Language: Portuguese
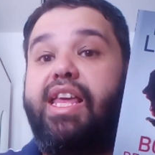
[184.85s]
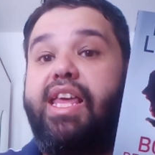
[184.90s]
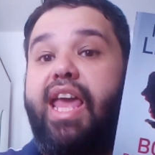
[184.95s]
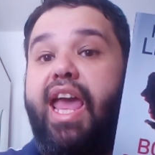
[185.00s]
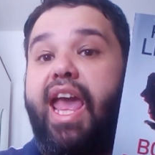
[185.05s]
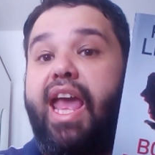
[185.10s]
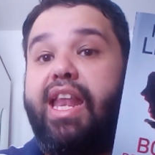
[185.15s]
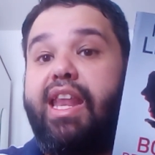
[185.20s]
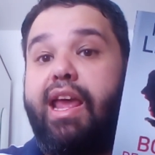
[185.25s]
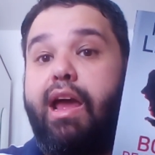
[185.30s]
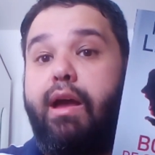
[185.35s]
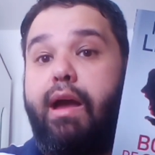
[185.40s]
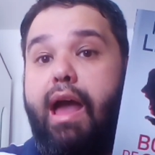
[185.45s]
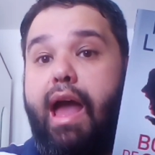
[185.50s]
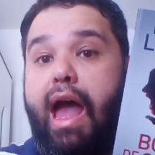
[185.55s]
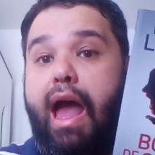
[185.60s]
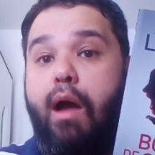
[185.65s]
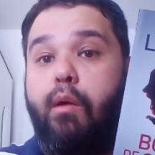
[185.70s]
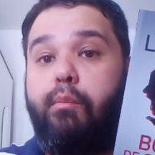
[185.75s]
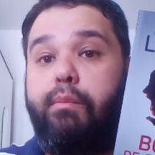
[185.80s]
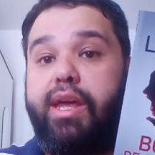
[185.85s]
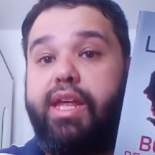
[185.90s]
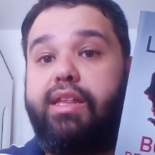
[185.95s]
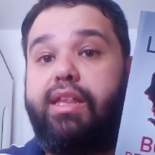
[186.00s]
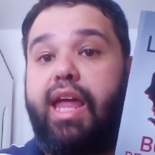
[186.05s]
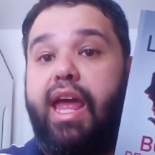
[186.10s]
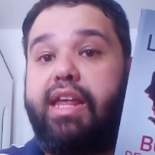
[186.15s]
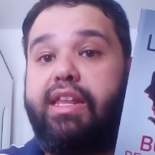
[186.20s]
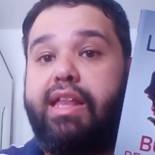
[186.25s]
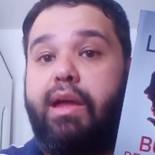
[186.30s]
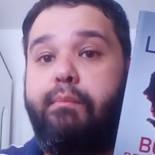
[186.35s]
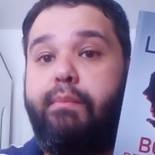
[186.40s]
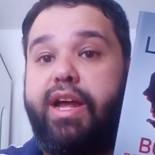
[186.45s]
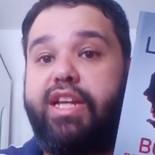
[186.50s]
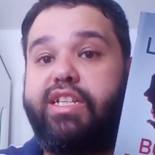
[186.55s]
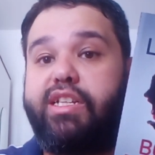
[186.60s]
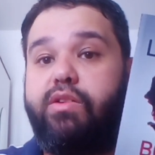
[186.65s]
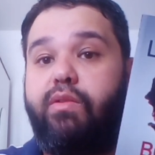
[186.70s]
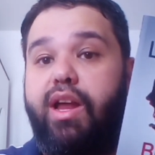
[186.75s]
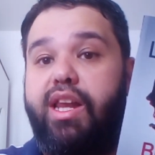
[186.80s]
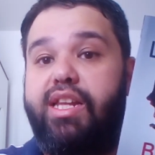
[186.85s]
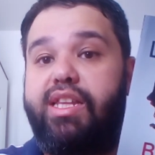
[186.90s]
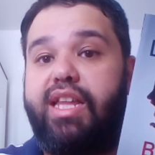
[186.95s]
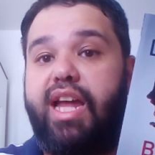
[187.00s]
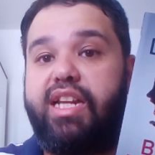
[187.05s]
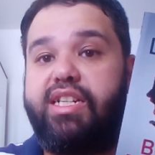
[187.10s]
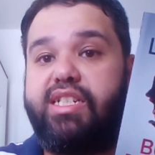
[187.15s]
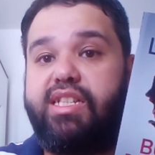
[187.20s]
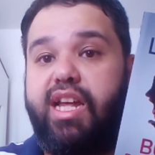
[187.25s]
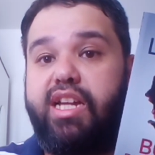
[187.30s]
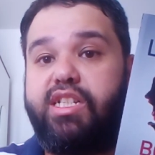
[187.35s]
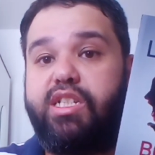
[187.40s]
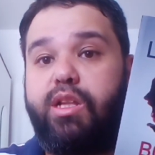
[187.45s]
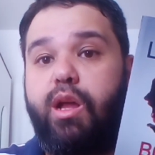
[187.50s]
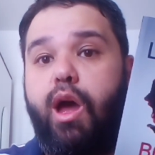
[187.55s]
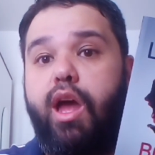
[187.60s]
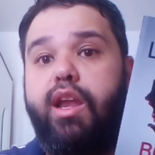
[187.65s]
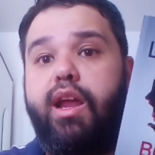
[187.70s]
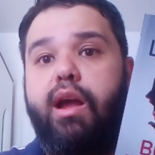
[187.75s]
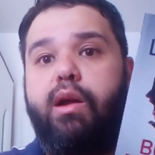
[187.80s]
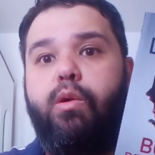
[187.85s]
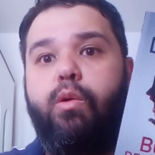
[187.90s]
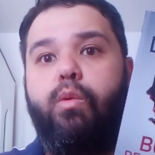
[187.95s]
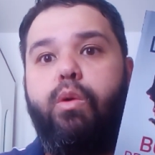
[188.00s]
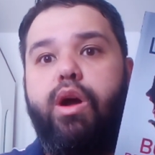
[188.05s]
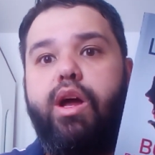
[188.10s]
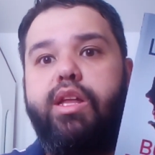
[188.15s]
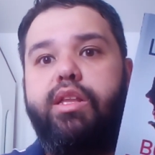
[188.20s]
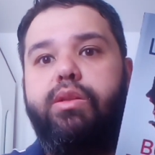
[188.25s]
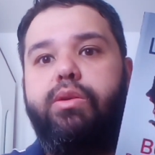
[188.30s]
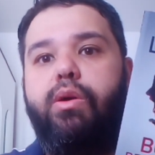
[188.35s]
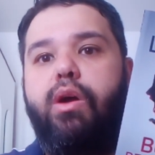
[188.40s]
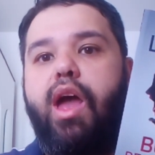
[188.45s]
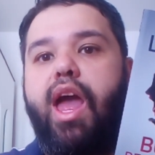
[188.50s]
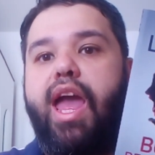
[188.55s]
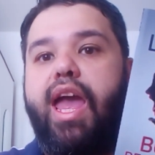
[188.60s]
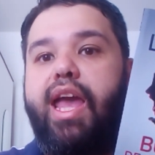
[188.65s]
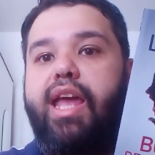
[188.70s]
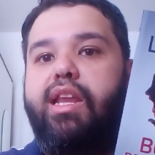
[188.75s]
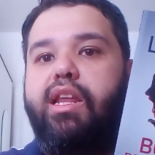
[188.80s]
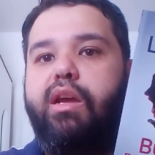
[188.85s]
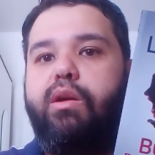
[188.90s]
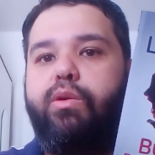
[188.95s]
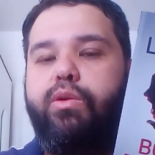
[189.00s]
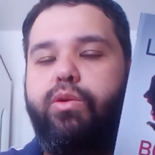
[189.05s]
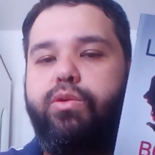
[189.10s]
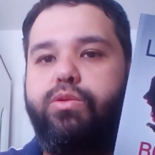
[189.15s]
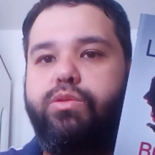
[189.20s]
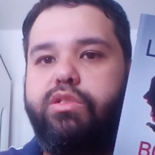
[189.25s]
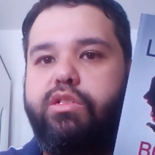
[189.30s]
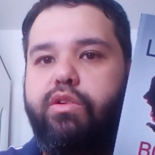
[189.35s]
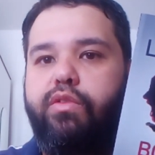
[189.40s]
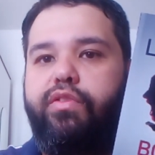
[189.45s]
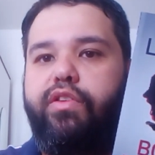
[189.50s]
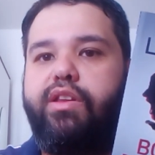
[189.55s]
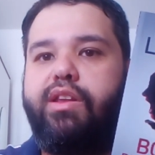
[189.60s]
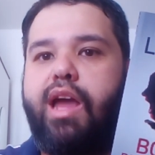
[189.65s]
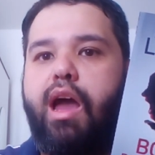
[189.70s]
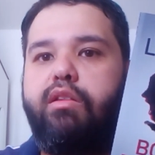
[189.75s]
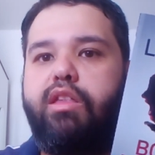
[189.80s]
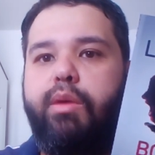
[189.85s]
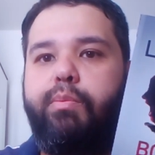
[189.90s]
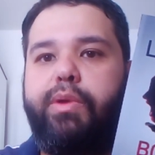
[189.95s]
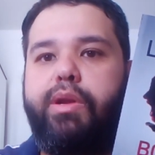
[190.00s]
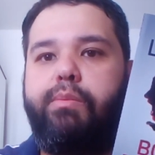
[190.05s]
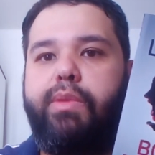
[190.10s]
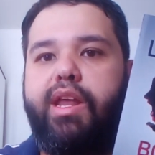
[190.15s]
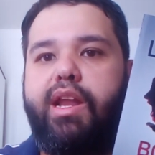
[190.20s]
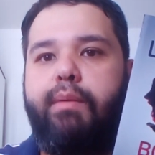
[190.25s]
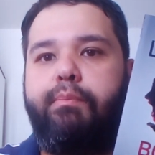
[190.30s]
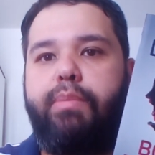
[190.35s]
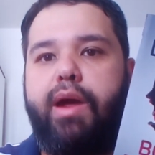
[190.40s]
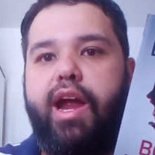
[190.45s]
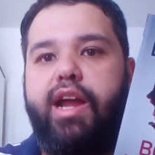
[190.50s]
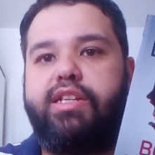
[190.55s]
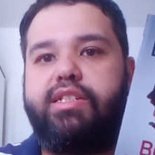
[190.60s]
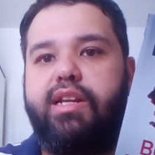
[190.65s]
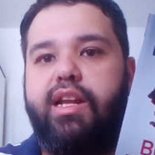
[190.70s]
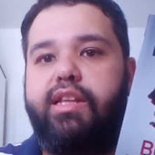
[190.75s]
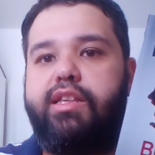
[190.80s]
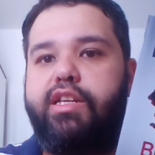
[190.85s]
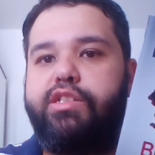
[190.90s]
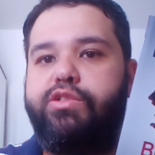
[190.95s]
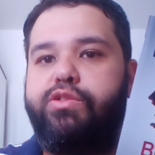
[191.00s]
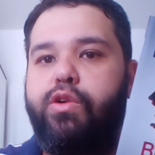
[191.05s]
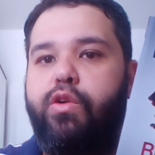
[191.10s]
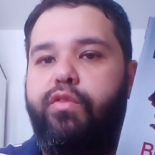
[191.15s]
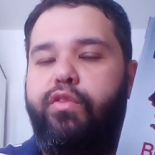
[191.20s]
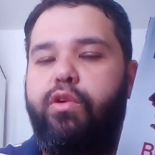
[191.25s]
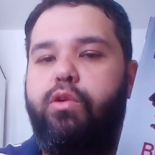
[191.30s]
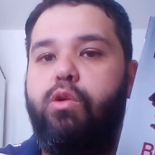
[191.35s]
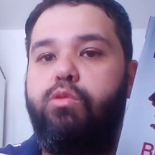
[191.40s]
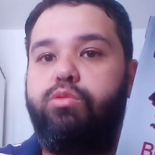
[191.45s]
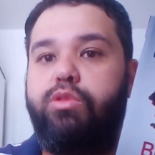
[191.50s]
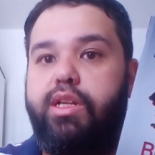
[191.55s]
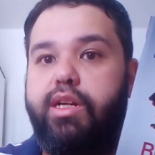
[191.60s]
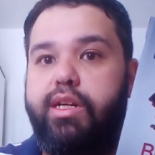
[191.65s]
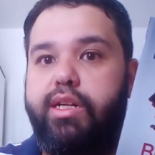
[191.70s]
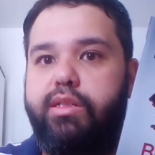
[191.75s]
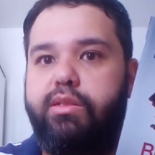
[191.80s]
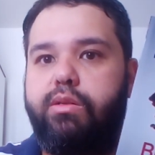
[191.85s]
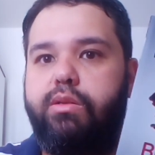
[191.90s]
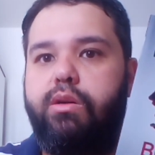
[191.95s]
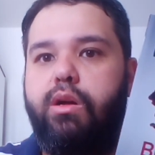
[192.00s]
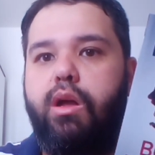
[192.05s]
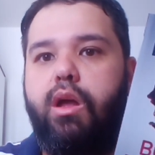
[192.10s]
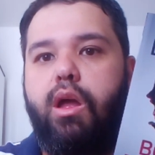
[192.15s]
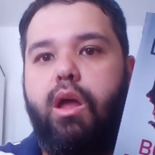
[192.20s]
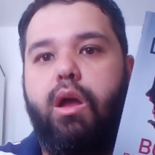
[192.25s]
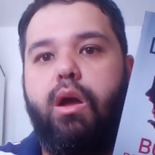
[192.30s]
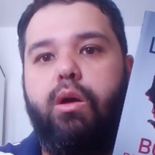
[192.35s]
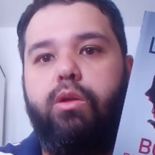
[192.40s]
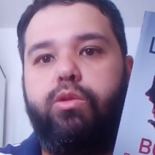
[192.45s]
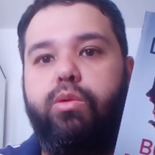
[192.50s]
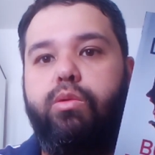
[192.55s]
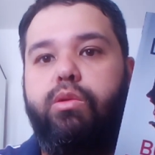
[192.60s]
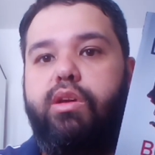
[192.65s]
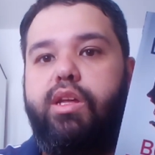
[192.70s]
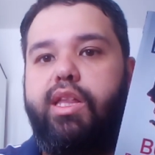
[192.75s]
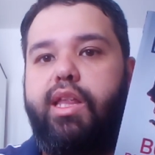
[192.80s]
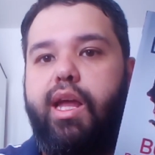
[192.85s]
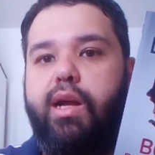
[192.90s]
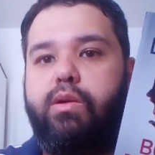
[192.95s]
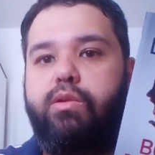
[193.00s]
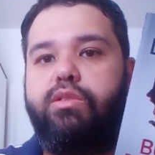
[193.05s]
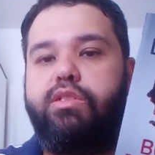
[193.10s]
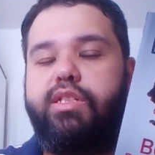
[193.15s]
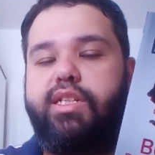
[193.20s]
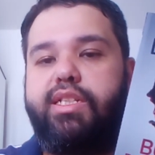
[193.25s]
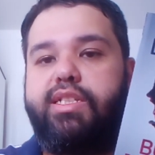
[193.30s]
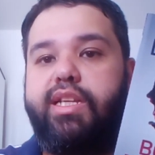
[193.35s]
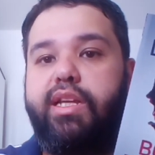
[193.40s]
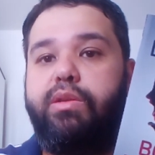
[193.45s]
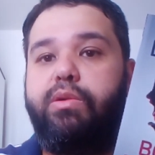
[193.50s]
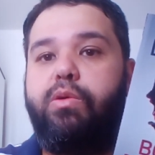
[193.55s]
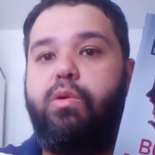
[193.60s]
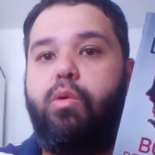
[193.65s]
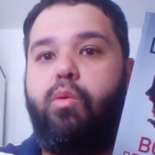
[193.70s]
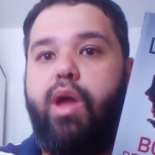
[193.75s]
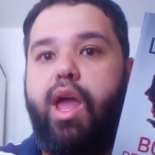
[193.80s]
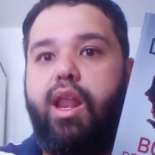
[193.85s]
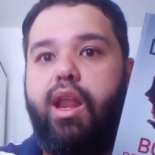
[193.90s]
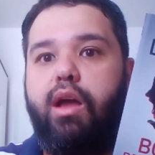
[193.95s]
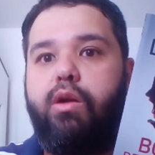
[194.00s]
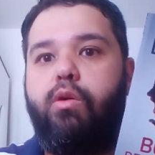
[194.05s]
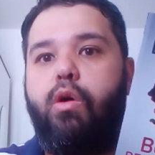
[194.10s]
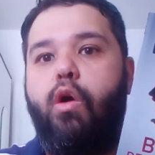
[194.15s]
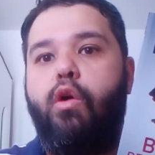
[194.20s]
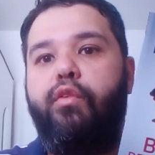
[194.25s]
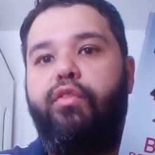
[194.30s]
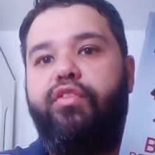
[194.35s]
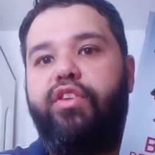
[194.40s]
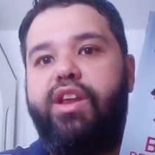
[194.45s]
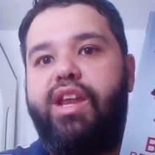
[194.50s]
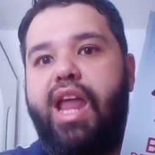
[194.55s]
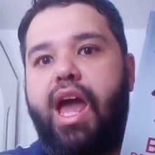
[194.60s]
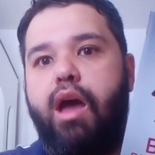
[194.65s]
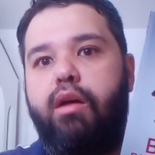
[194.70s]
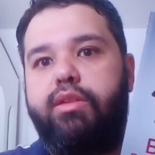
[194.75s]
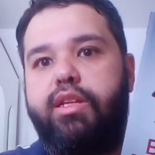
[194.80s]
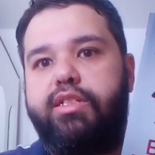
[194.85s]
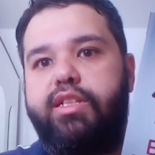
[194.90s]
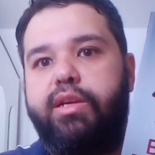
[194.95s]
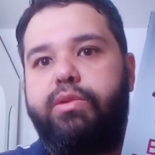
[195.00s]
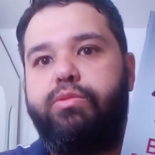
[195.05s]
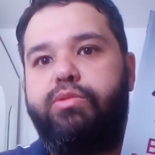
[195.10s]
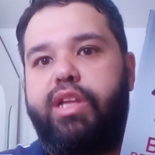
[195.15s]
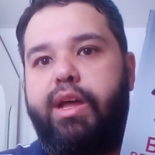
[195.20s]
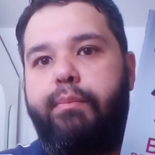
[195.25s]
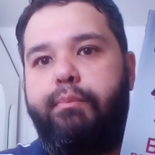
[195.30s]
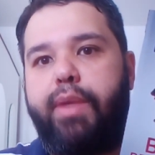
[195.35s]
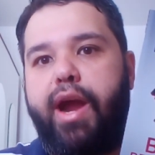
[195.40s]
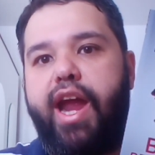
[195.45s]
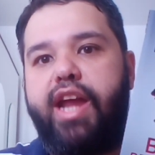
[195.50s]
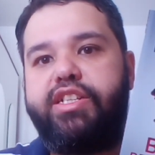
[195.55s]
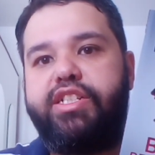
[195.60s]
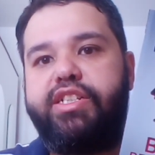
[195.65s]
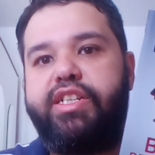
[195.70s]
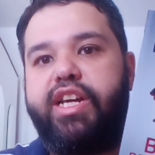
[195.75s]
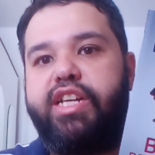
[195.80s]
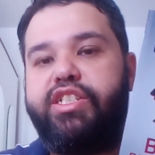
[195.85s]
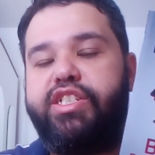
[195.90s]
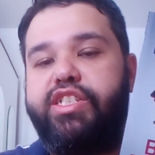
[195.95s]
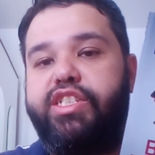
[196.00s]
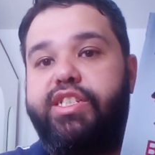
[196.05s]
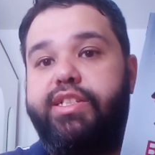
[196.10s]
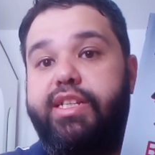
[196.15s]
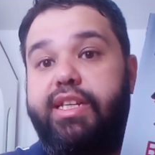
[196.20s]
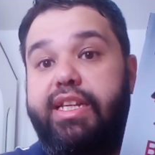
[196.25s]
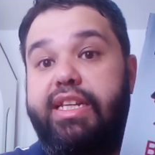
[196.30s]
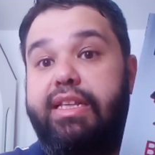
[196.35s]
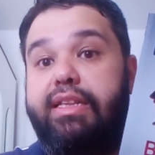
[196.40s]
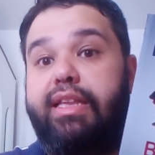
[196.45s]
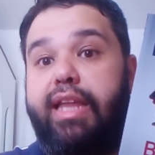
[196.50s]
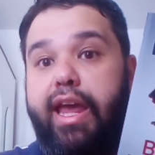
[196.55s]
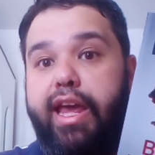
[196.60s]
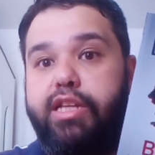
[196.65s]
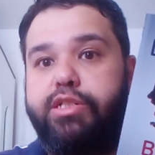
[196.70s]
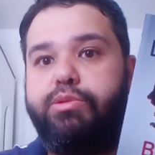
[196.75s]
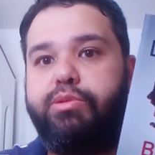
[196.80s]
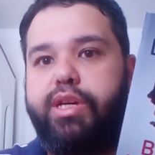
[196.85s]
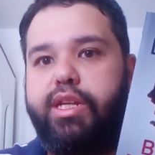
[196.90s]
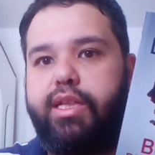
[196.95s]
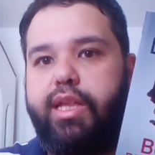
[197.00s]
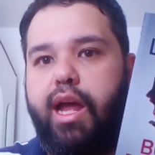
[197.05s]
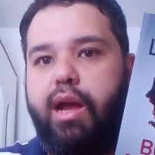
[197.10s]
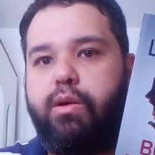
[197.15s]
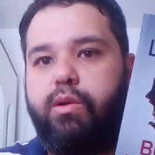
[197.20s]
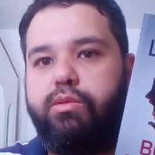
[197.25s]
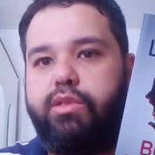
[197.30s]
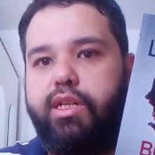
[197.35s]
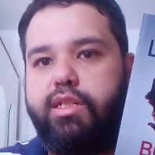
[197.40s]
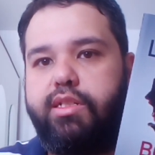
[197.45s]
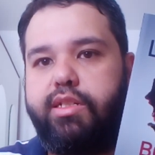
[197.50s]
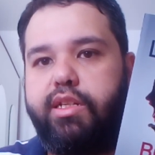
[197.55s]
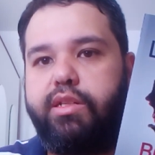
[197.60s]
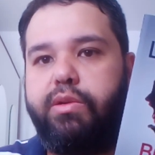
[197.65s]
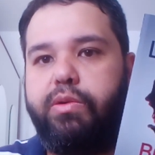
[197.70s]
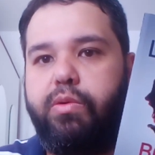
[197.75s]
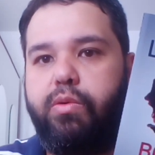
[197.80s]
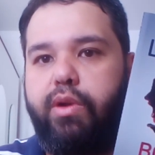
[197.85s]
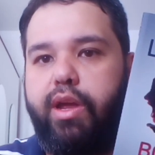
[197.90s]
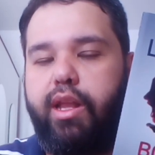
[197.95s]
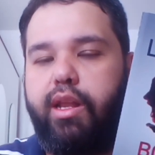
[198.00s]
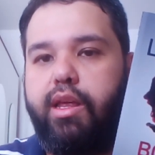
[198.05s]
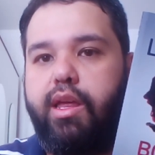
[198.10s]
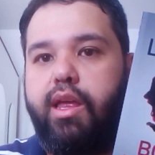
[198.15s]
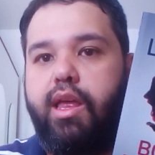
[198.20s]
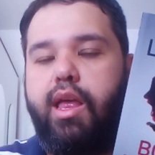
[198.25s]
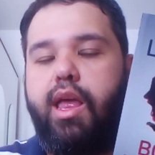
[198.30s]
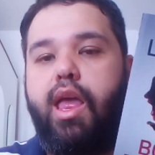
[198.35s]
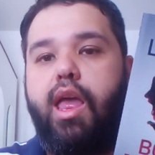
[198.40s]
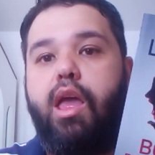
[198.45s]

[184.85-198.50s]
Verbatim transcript: E ele aumenta ainda mais a qualidade da história quando ele cruza o final da primeira parte lá da Sophie contando tudo o que está acontecendo com ela com o final da segunda parte em que a gente entende o que está acontecendo com ela.